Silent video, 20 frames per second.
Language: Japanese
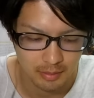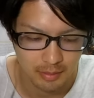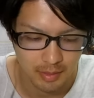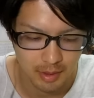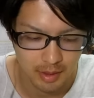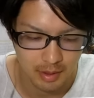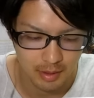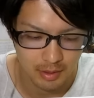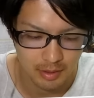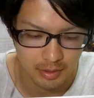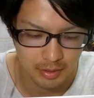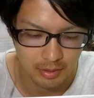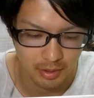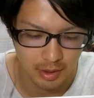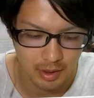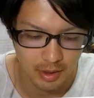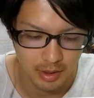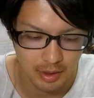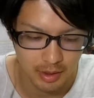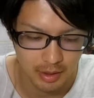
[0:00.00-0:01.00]
まあしょう
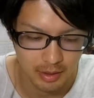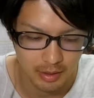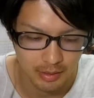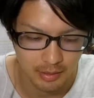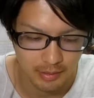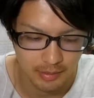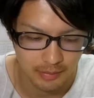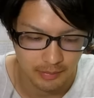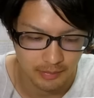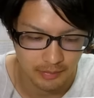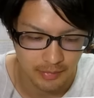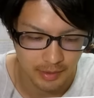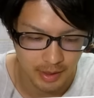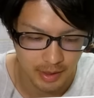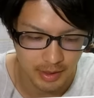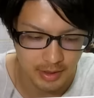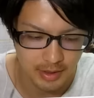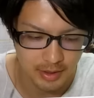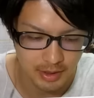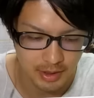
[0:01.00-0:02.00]
がないね
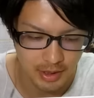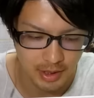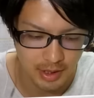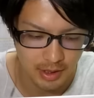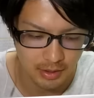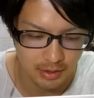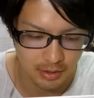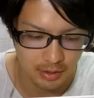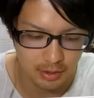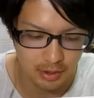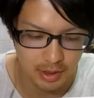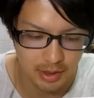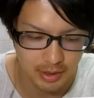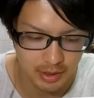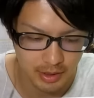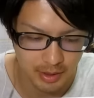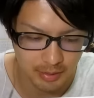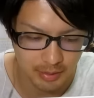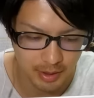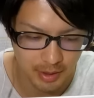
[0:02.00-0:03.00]
はい次ね
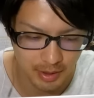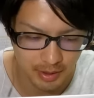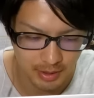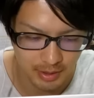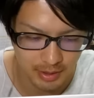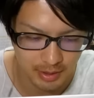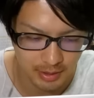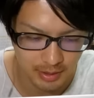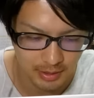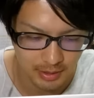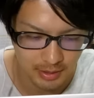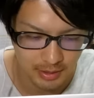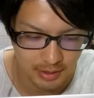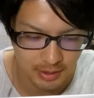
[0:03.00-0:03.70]
クロコダイルいきます